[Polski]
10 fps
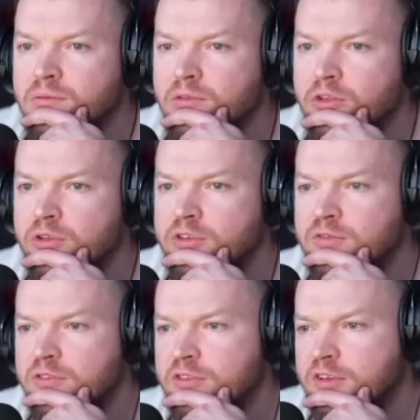No to
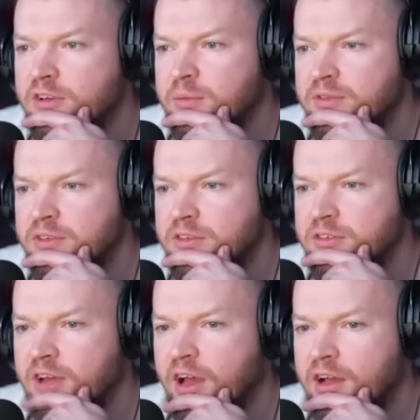jest wycinek chyba z
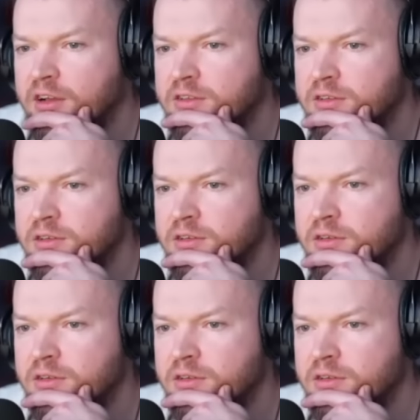jakiś akt.